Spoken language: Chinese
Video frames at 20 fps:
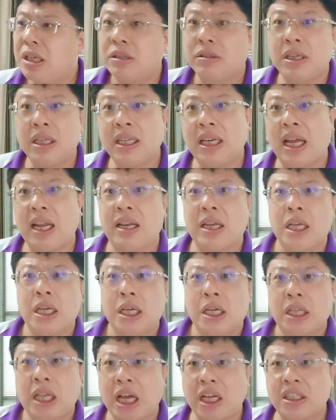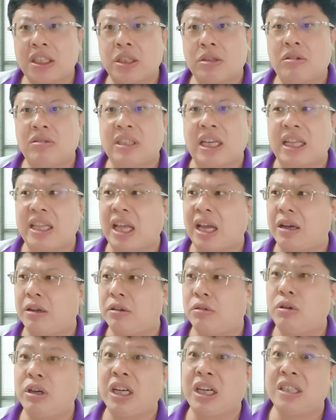所以你看当时共产党
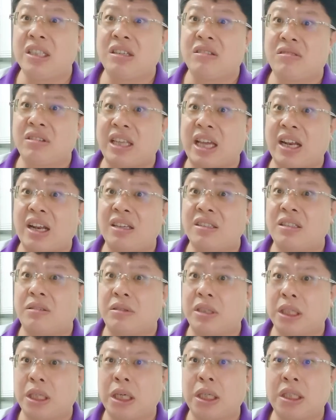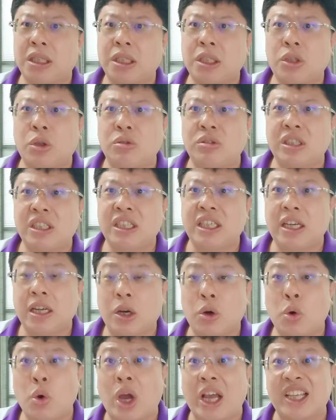会跟着共产党走的那个是都是一些
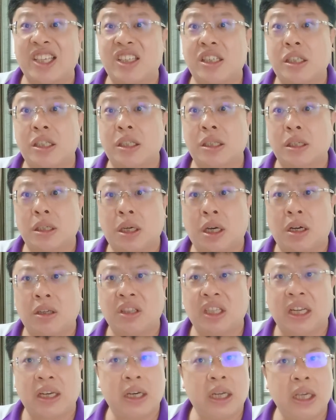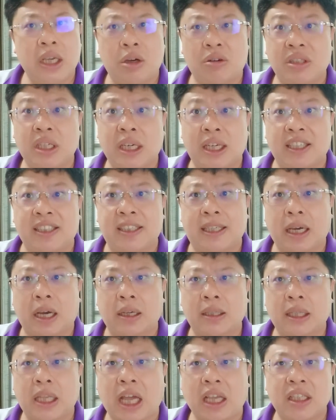乱世啊，能力有些很
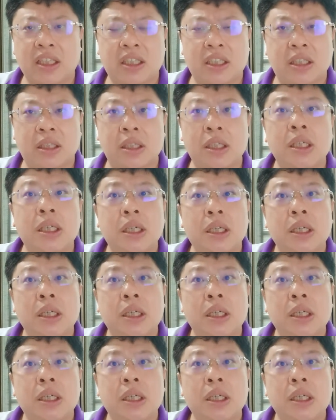强，但是。